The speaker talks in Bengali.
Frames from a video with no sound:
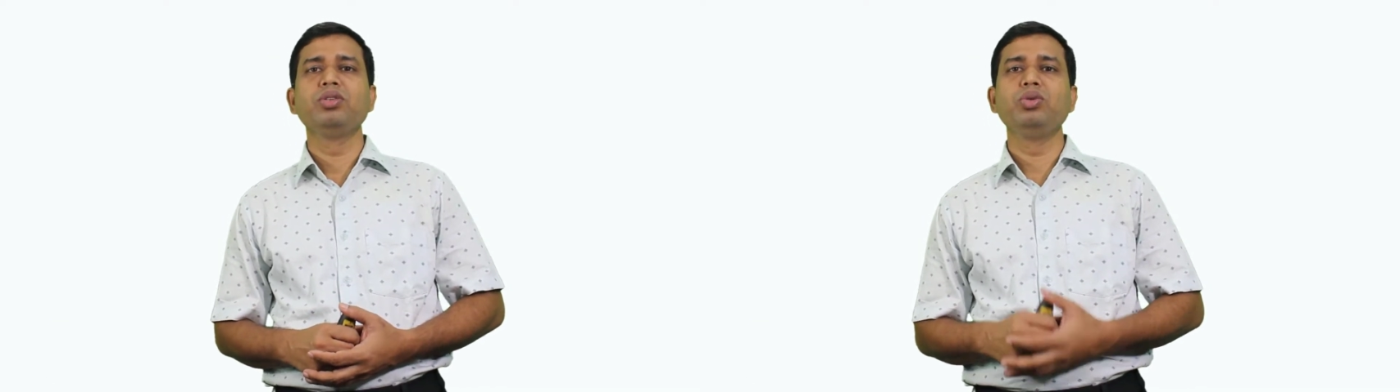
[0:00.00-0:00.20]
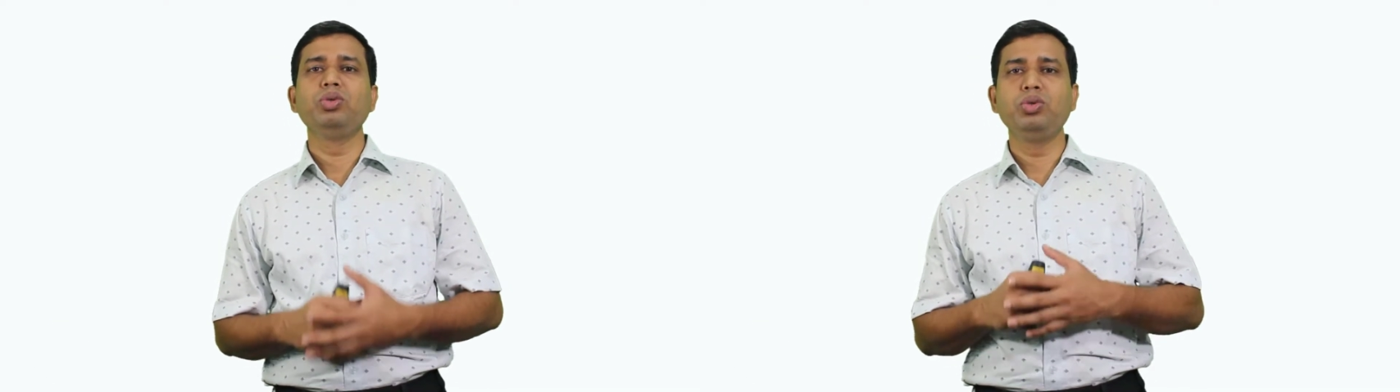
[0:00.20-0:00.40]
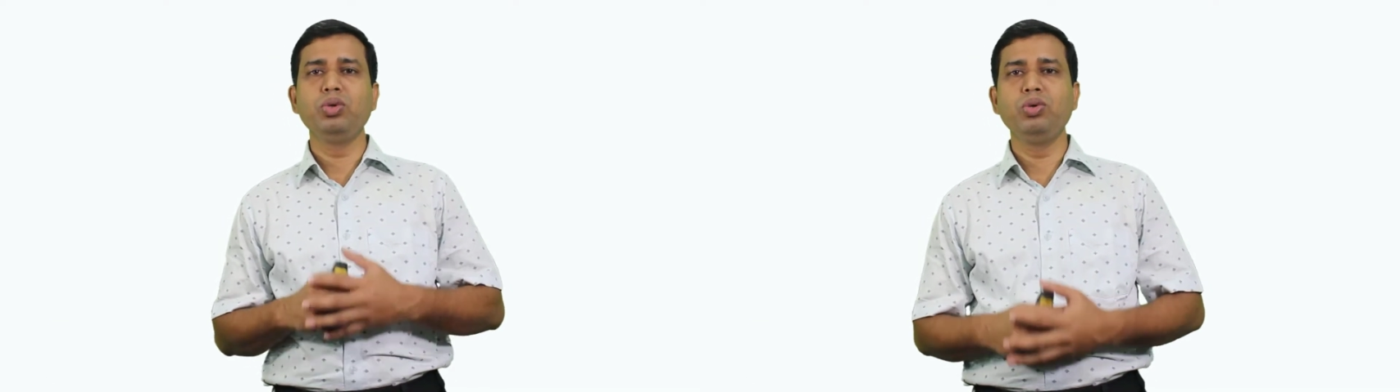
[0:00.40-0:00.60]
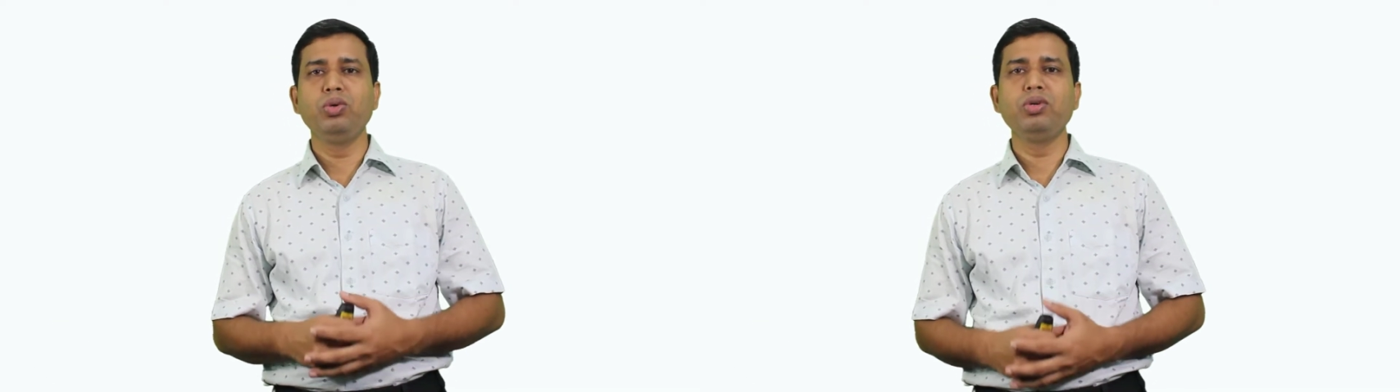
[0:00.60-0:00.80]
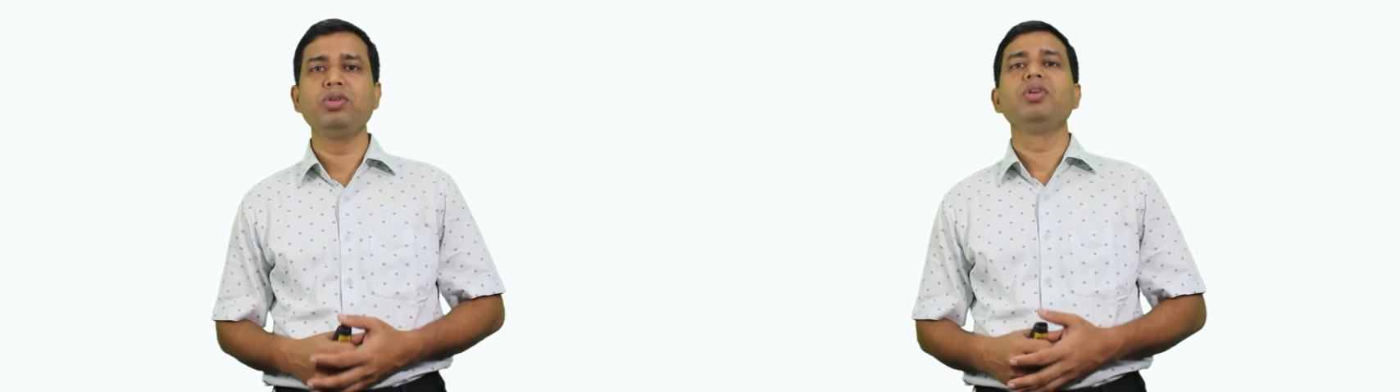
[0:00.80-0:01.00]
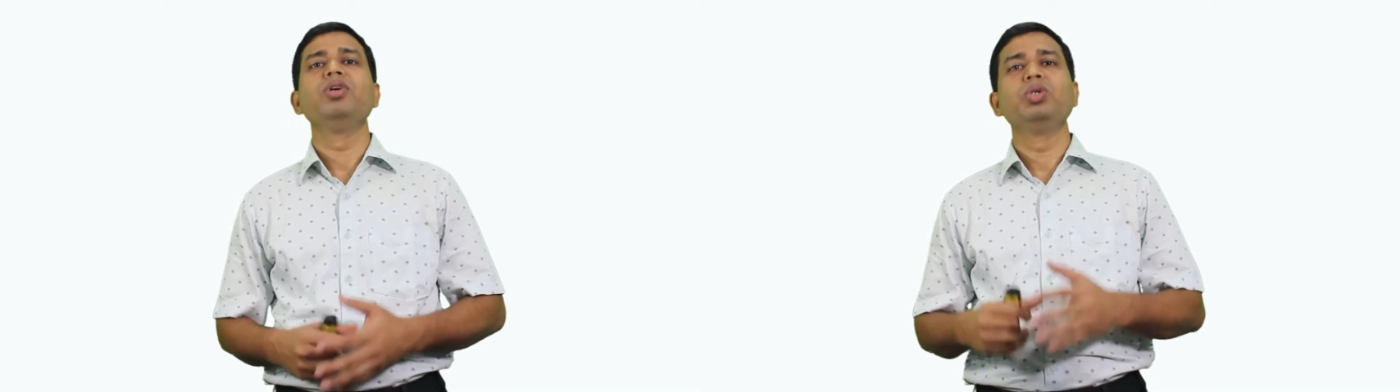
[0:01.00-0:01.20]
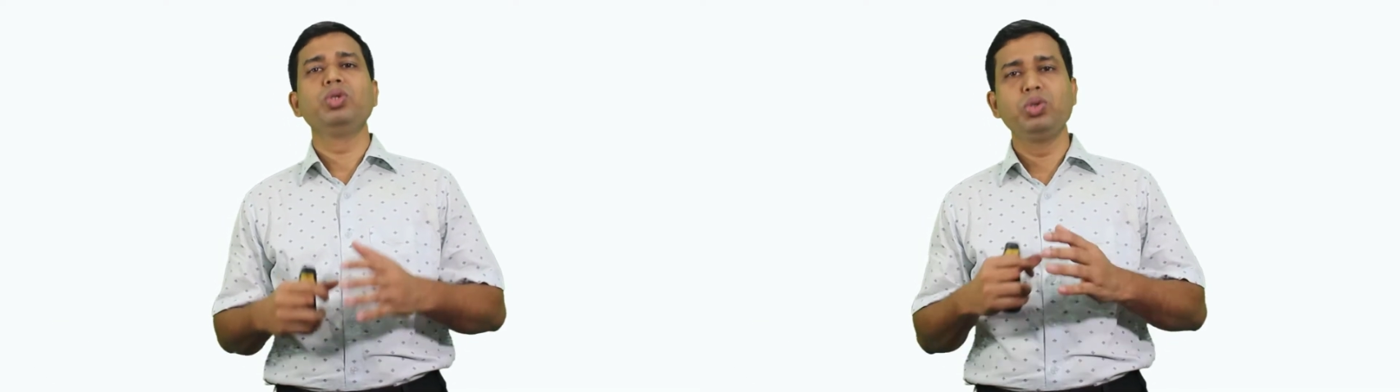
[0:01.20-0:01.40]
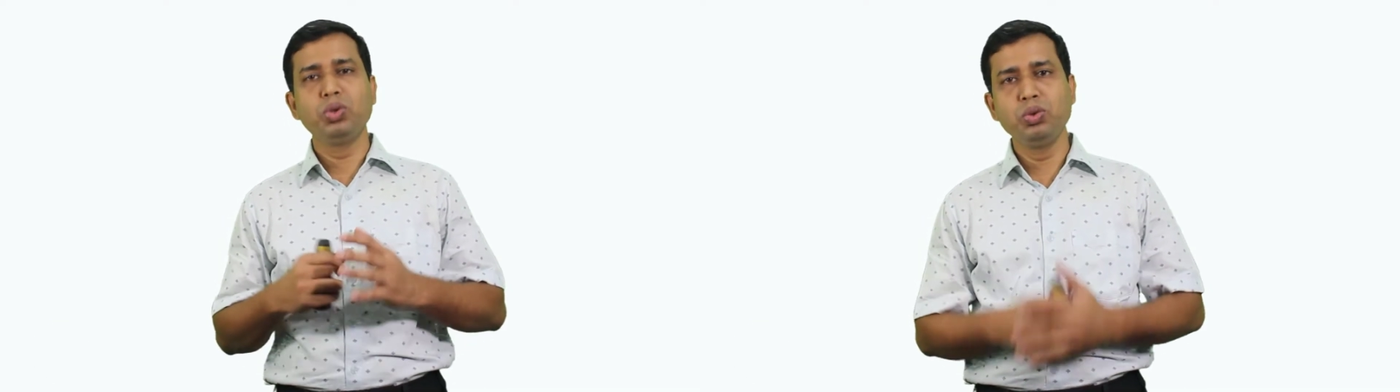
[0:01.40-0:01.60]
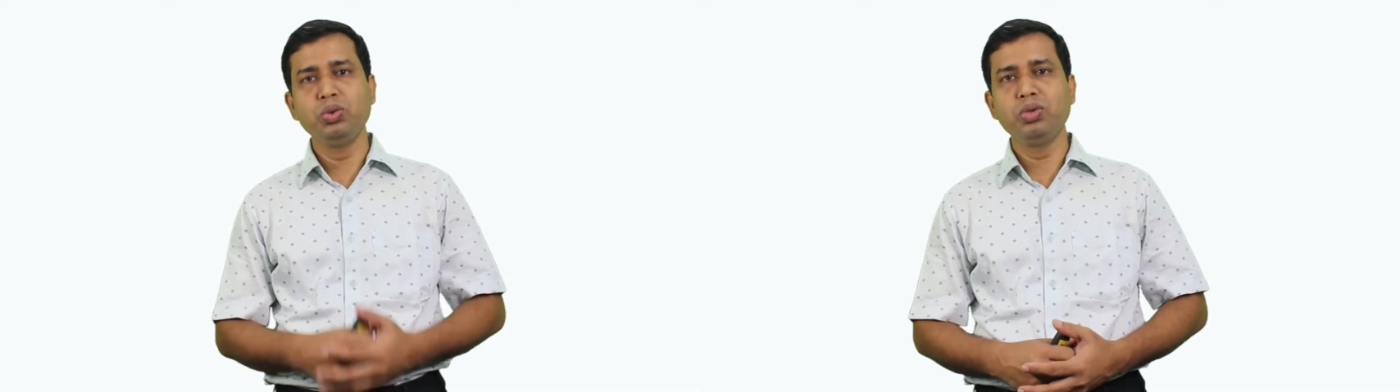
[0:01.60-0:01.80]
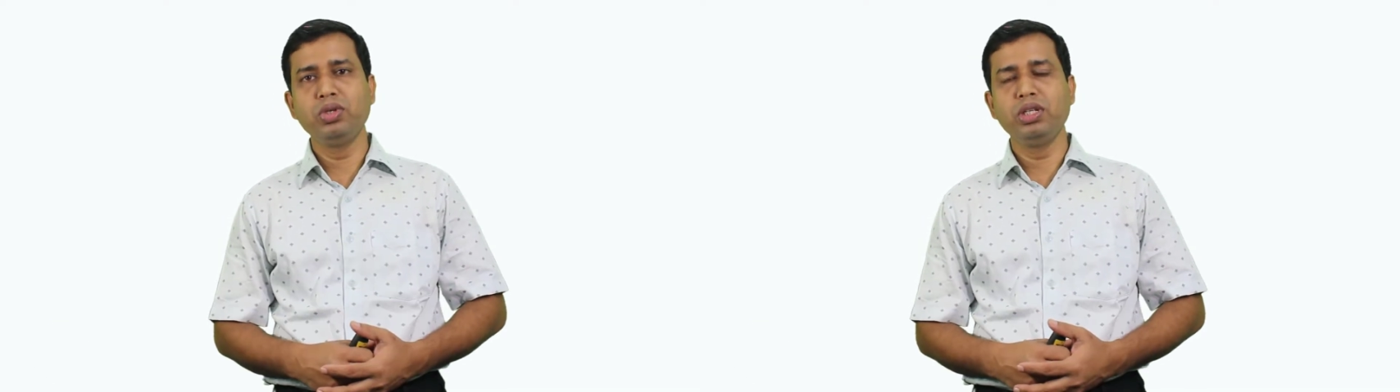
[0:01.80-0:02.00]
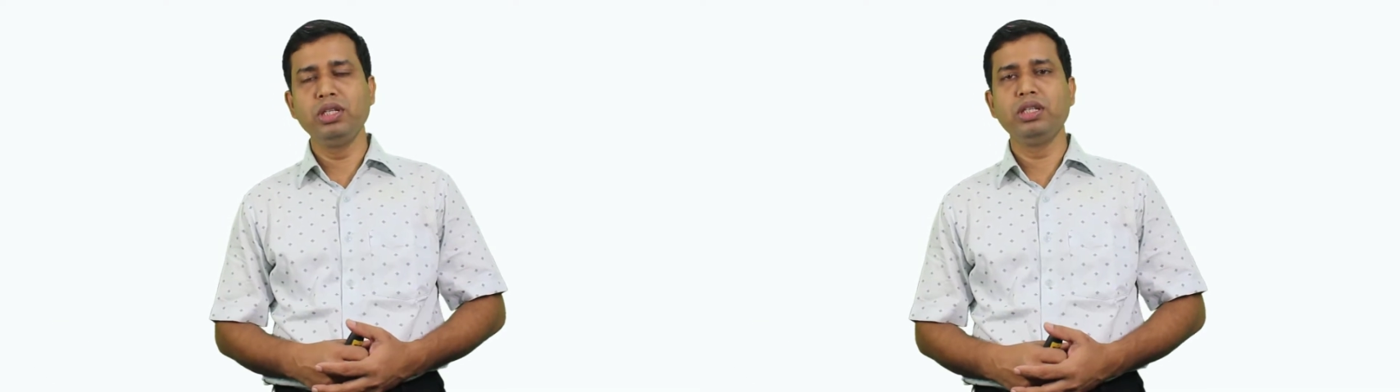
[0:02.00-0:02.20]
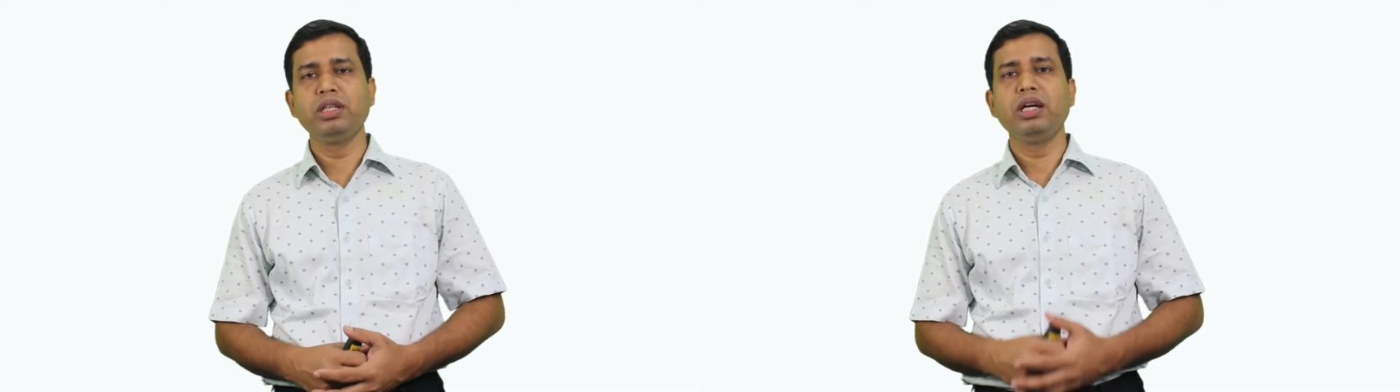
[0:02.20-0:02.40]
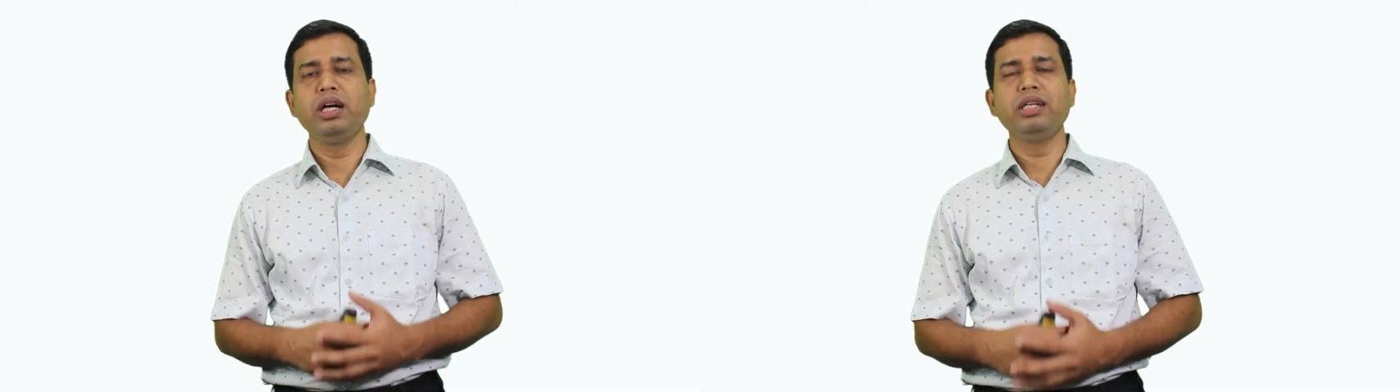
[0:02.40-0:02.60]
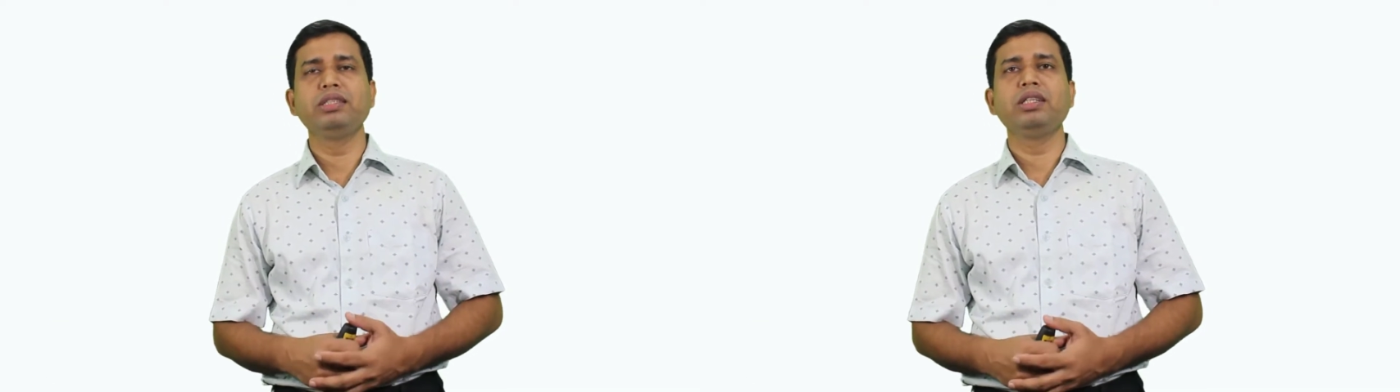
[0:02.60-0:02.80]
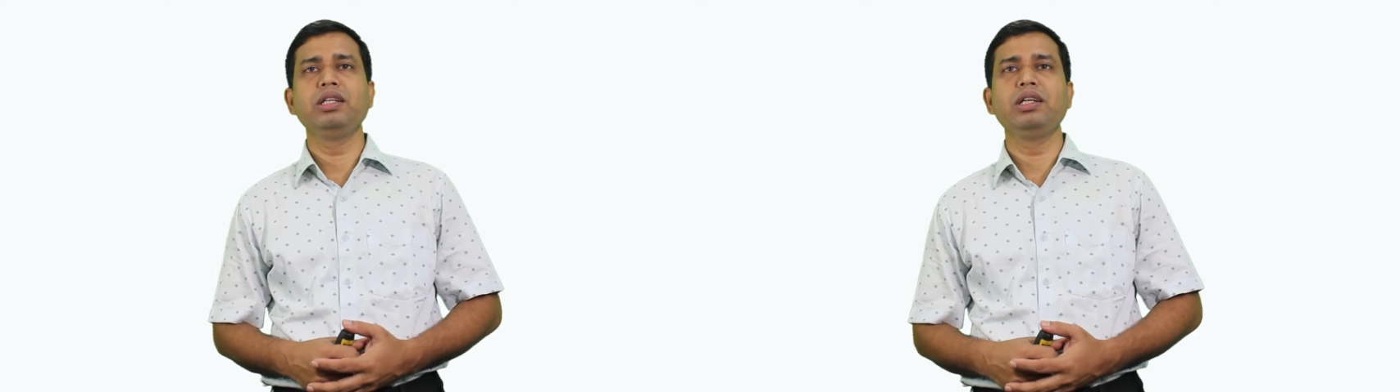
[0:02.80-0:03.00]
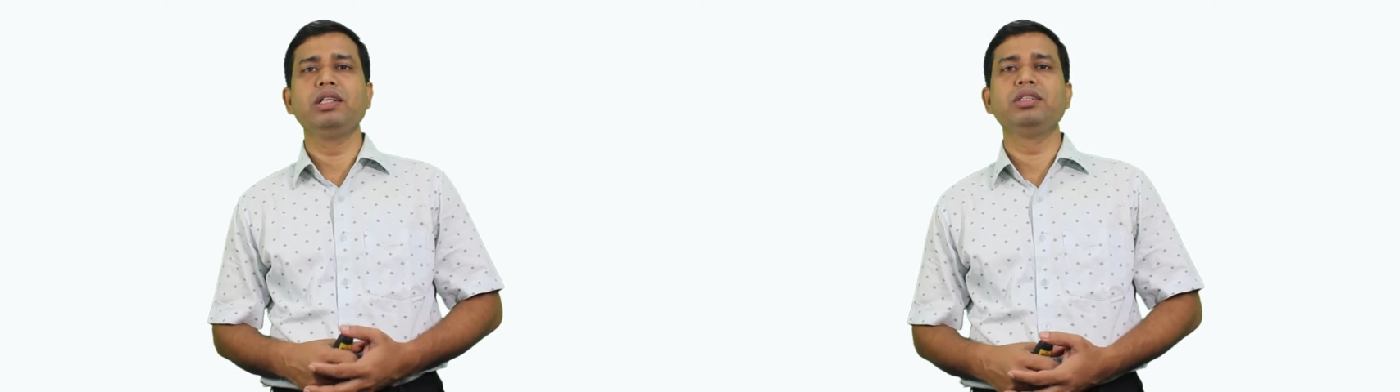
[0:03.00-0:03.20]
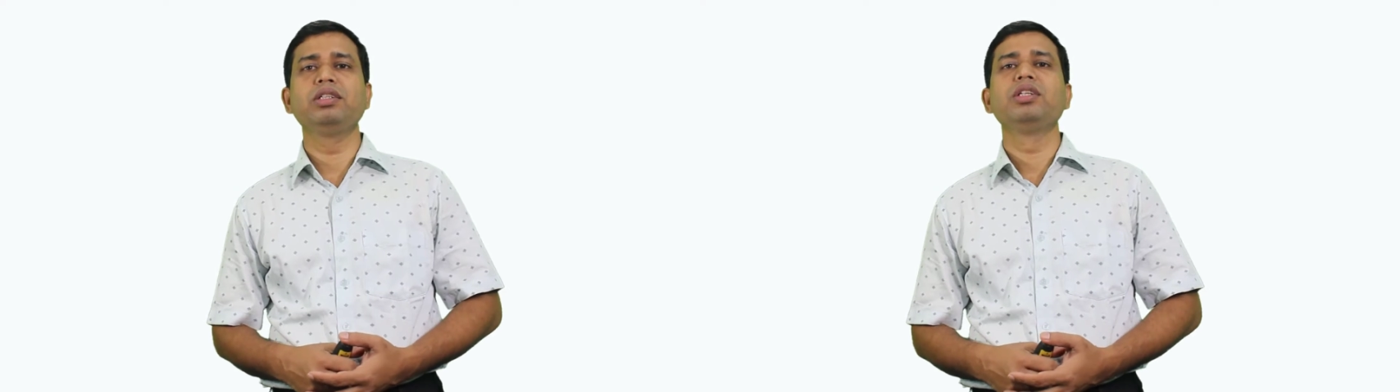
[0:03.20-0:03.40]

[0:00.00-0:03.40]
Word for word: তো চলো শুরু করি আজকের ক্লাস